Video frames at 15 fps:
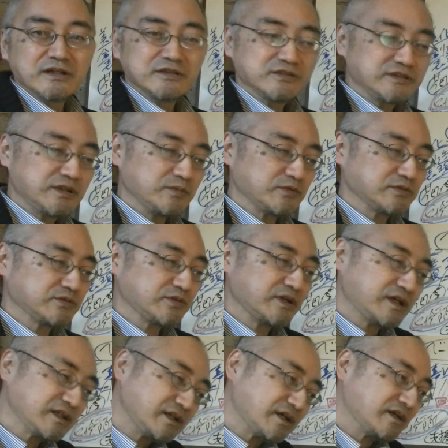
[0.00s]
つってもそれ
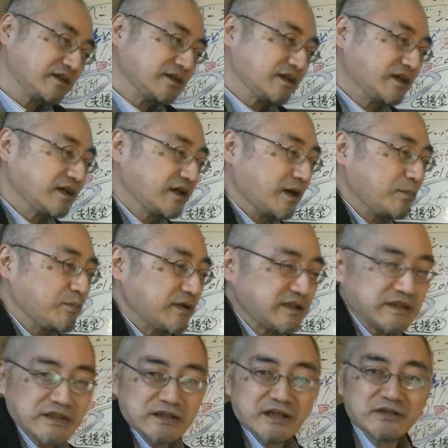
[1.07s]
がなかなか頑張っ
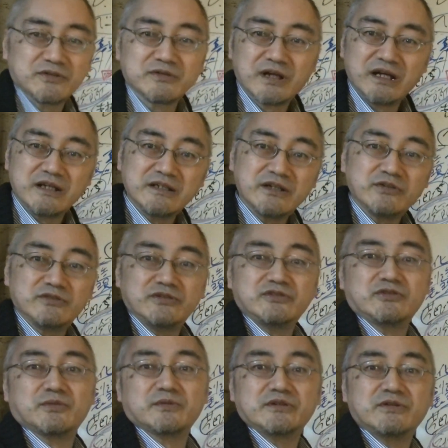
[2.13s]
てんだけど大変だよっていう
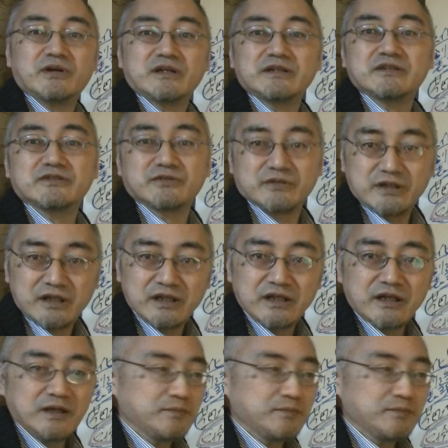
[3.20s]
人もいるわけですよね。